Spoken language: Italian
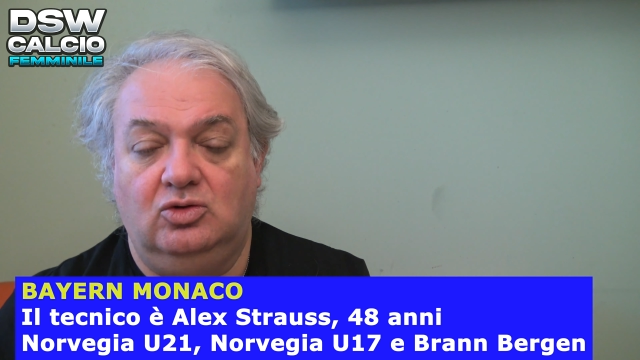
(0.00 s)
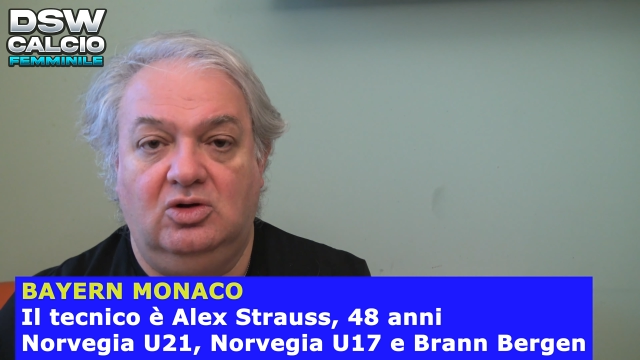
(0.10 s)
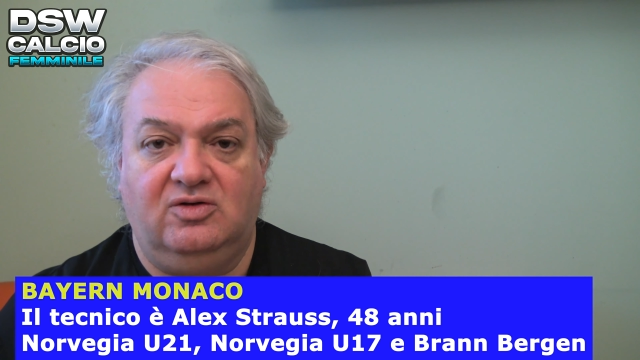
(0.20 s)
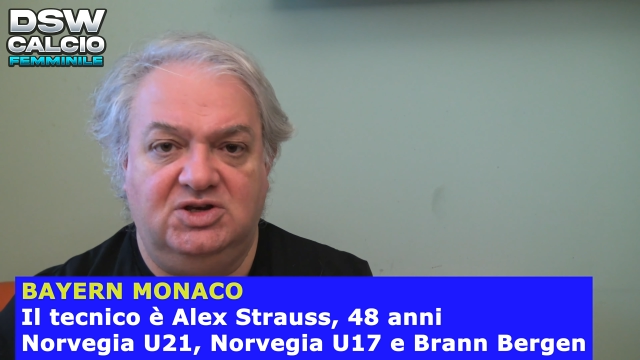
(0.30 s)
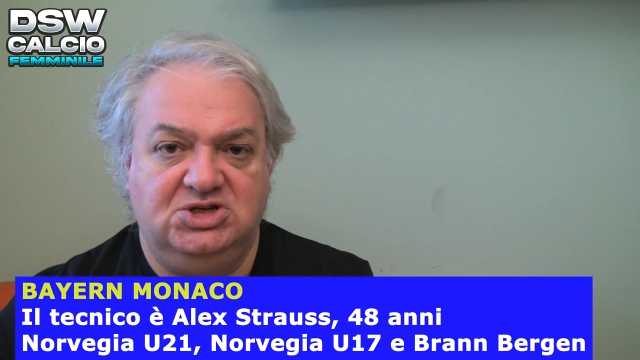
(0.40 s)

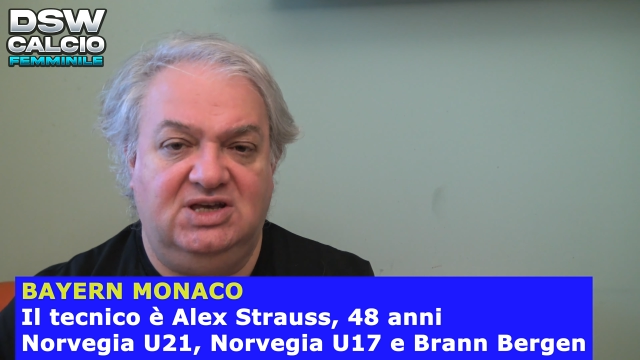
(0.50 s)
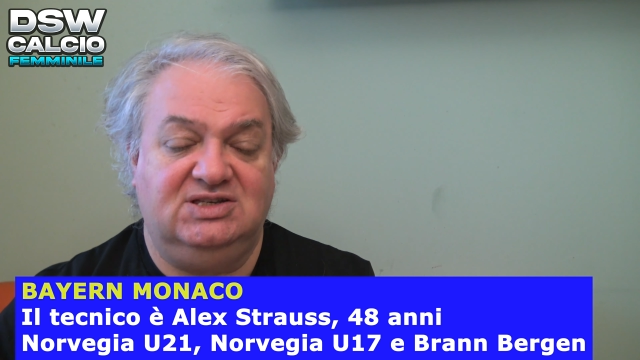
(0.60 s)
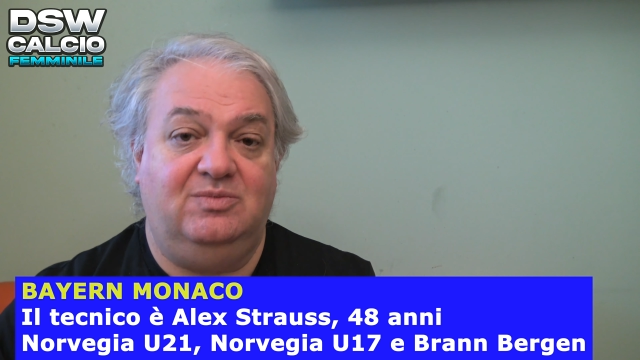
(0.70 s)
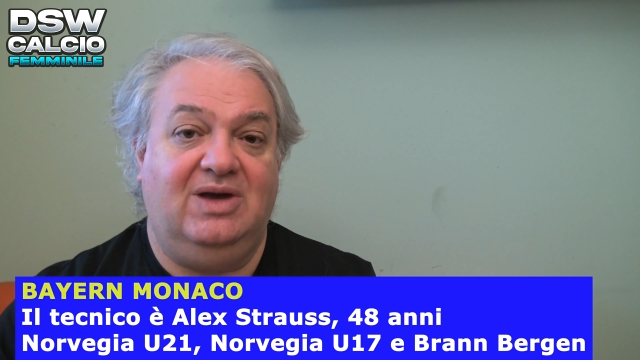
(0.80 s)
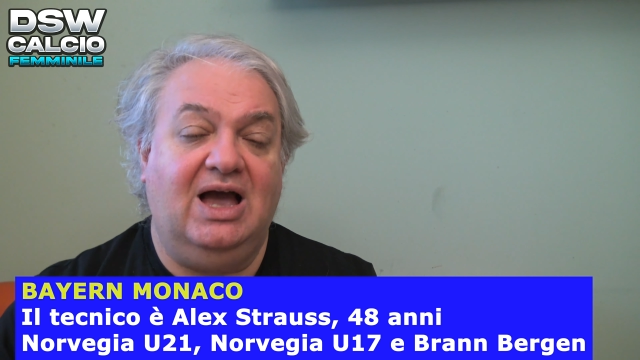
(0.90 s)

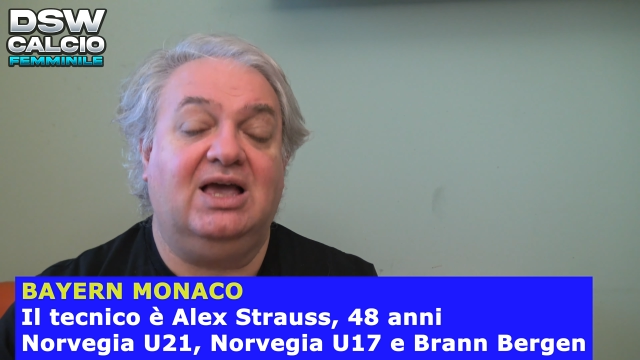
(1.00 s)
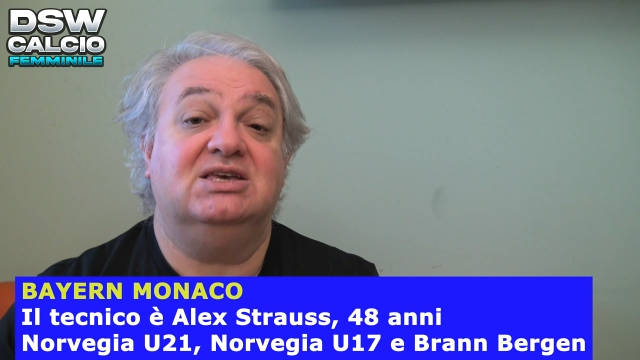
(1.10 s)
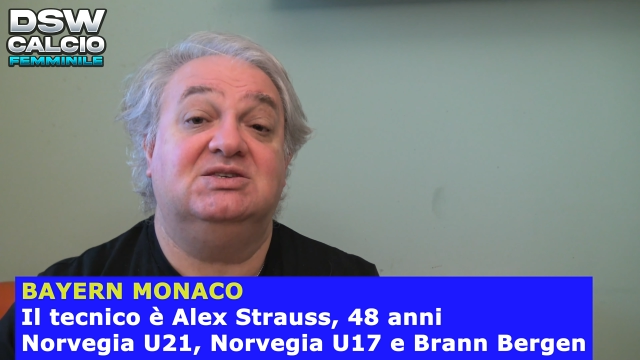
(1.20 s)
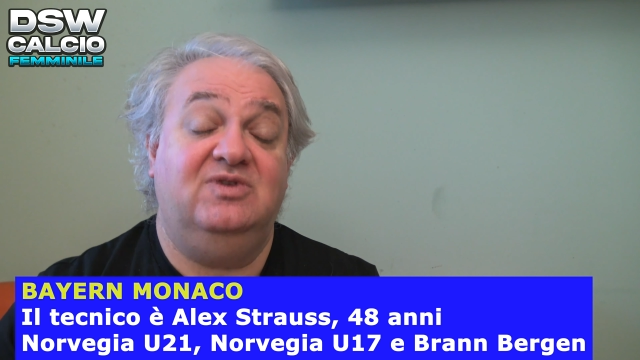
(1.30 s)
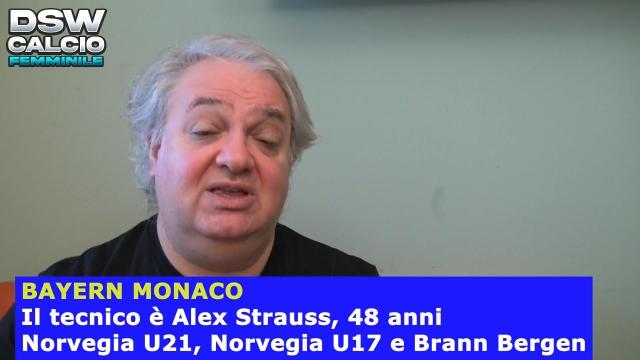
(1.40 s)
norvegese ma
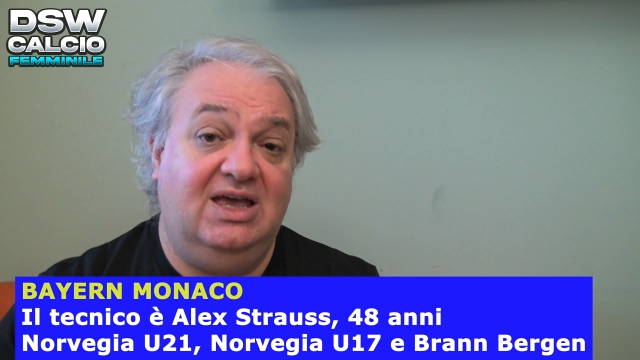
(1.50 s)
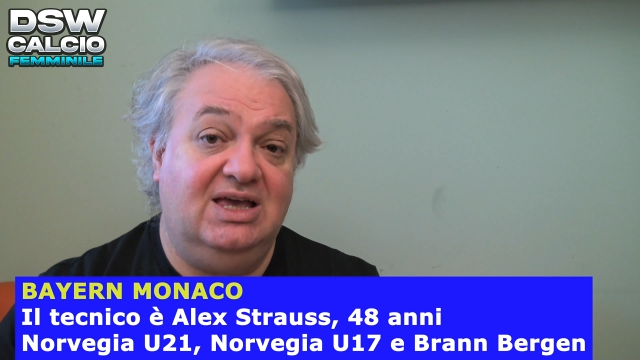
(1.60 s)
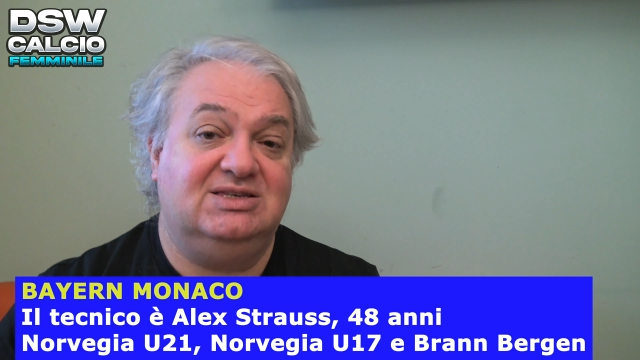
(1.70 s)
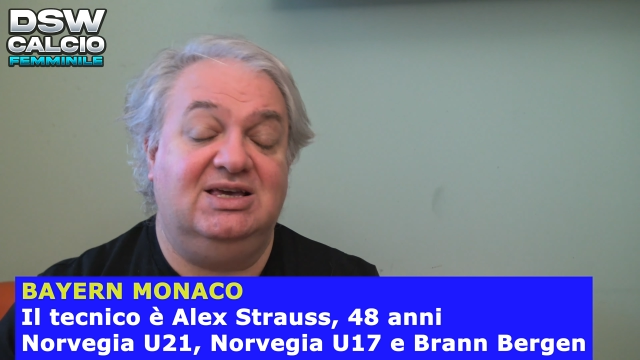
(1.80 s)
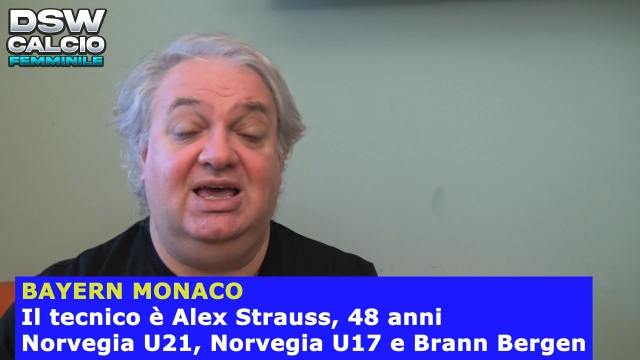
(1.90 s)
anche
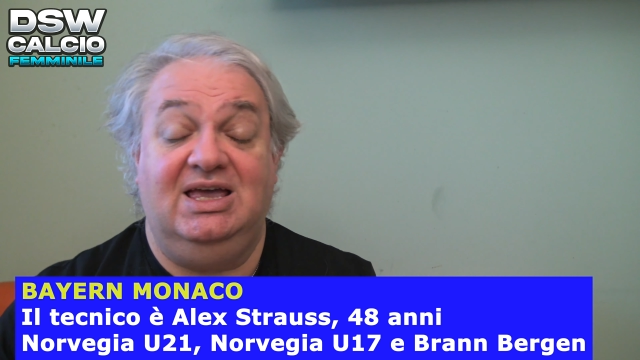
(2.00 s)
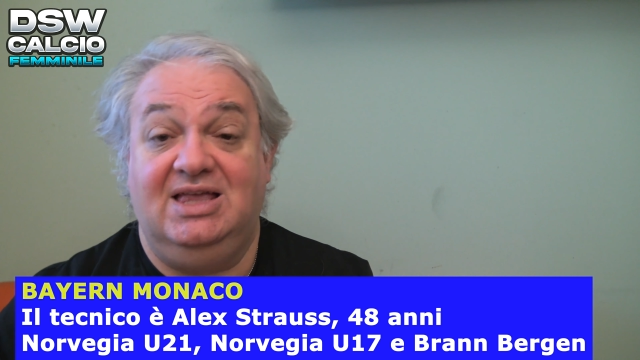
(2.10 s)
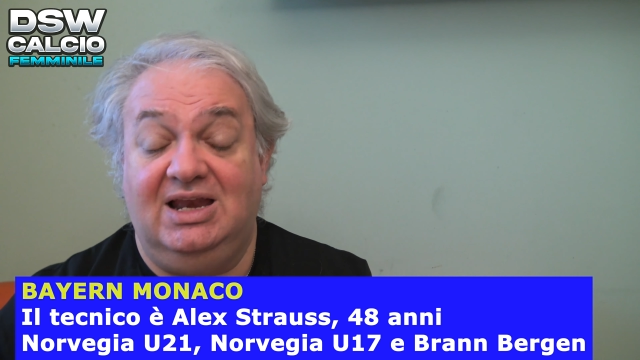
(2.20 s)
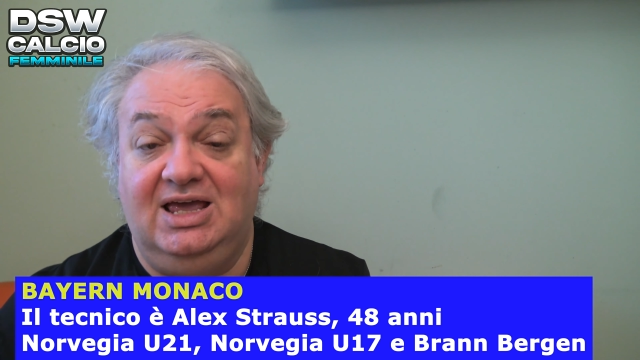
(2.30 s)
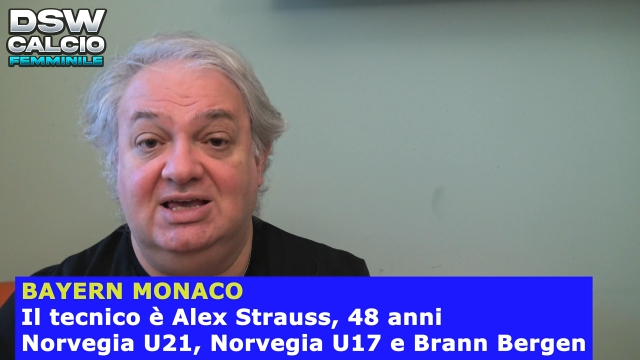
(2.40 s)
svedese e
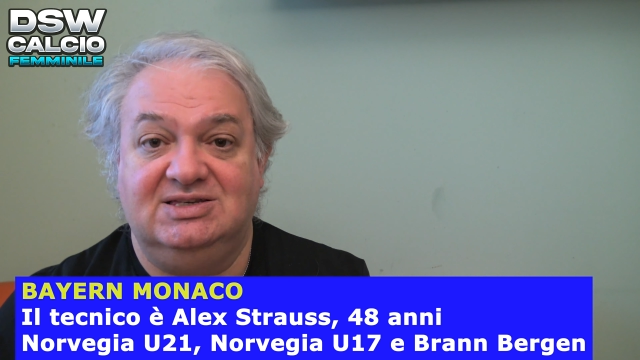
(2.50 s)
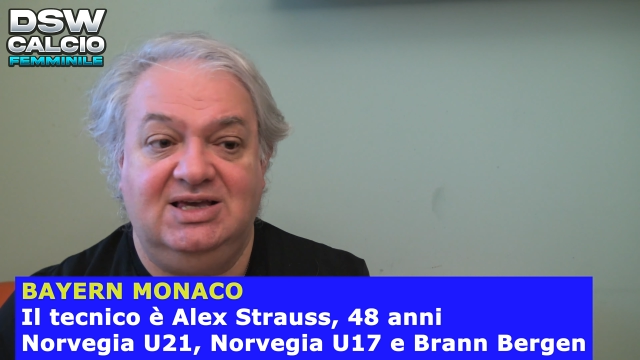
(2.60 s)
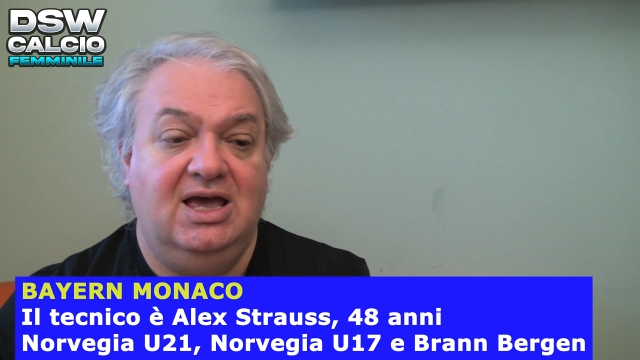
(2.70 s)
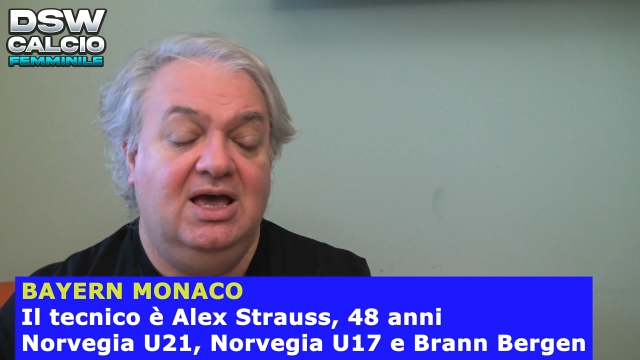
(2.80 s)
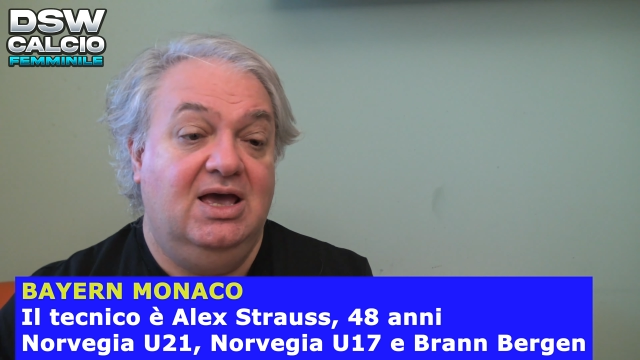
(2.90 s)
danese